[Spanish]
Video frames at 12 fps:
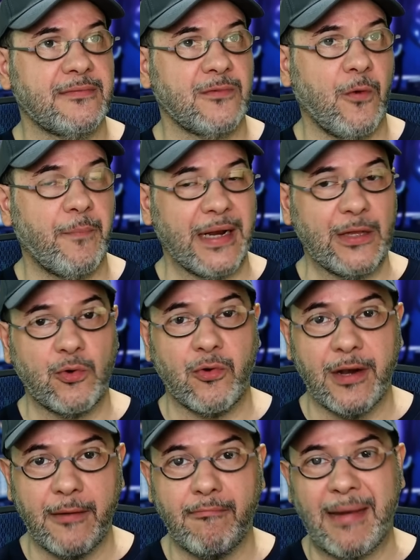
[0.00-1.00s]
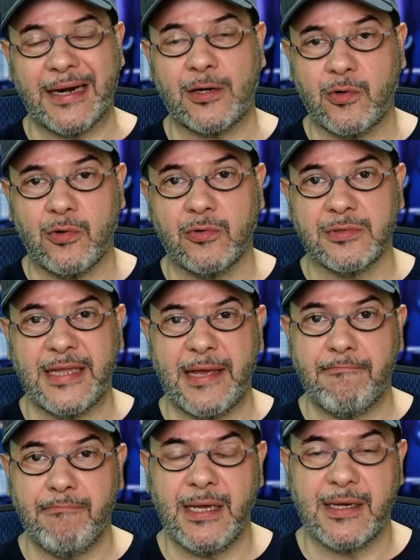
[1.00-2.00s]
operando con el marco de
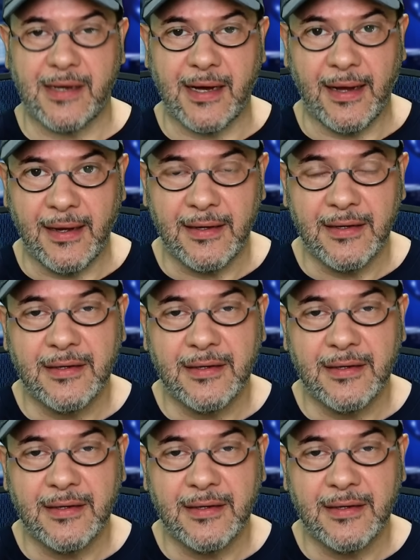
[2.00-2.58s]
MICA.